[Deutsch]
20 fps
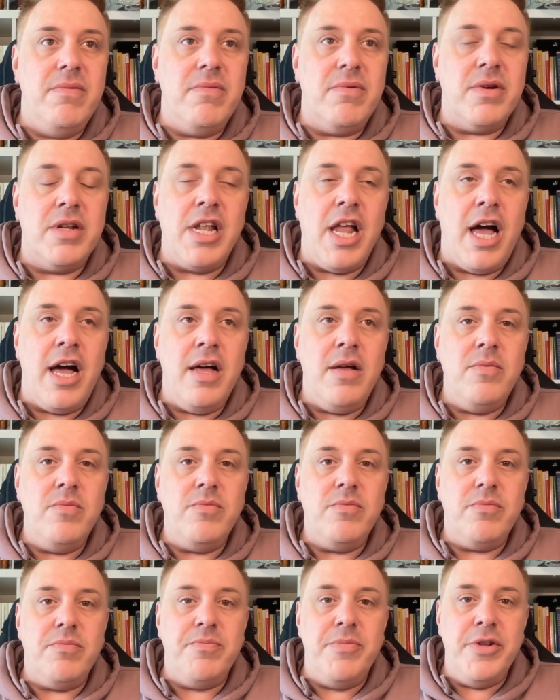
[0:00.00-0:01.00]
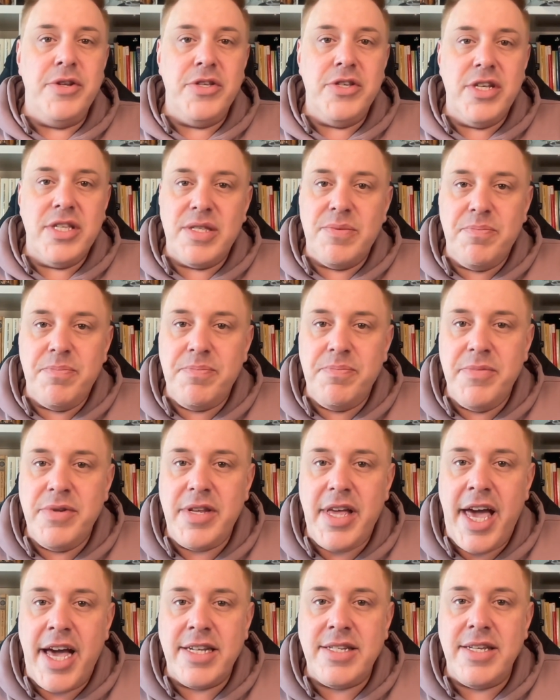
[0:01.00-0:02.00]
klar bin ich jetzt mit
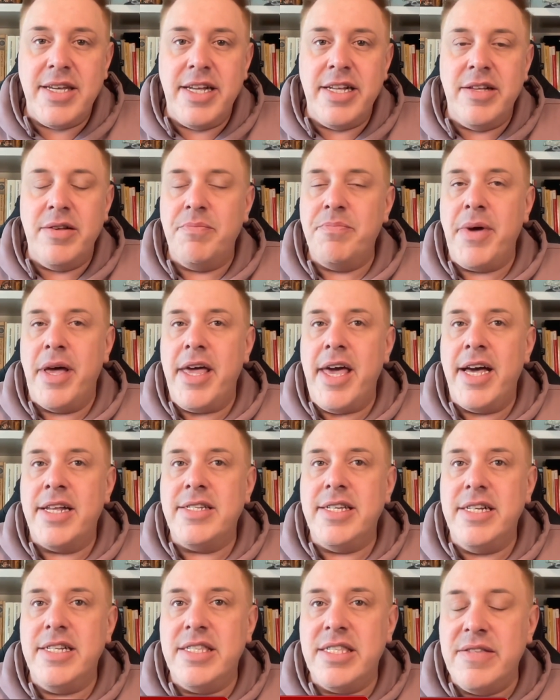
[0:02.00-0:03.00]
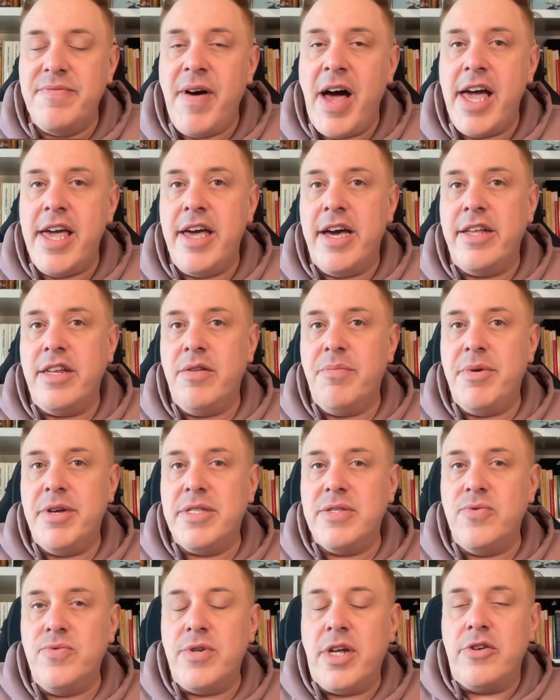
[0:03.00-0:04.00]
RTL, bei RTL 2 eine
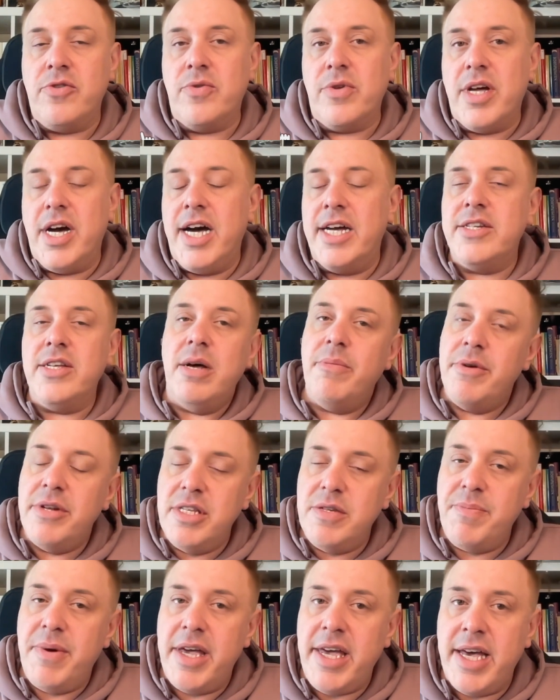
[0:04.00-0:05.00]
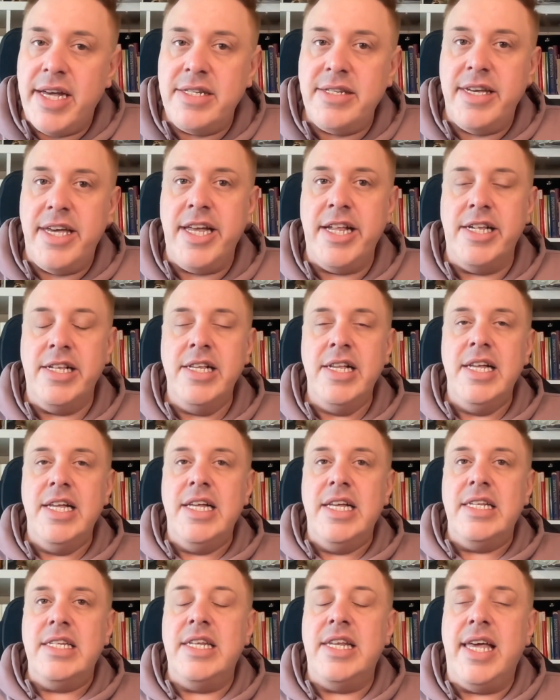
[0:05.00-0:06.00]
Person an und gerade, aber nicht bei RTL.
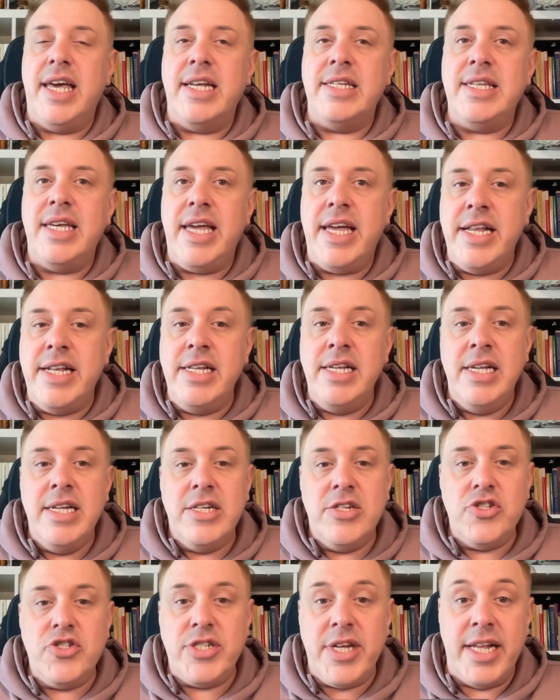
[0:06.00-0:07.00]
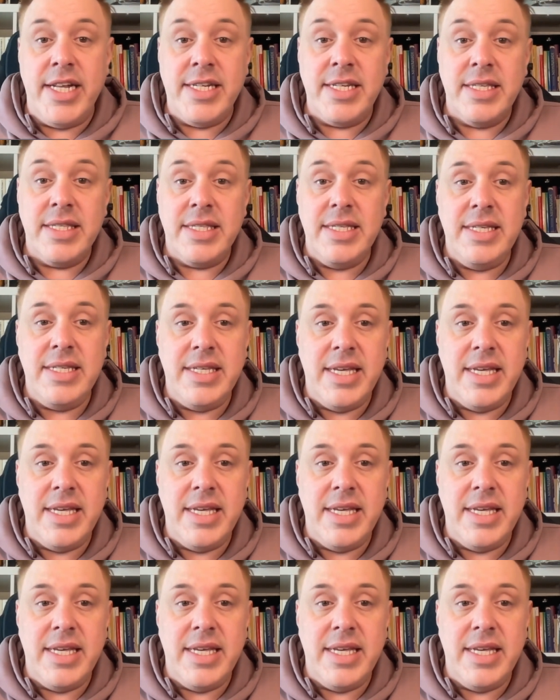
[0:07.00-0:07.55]
Denn RTL stellte sich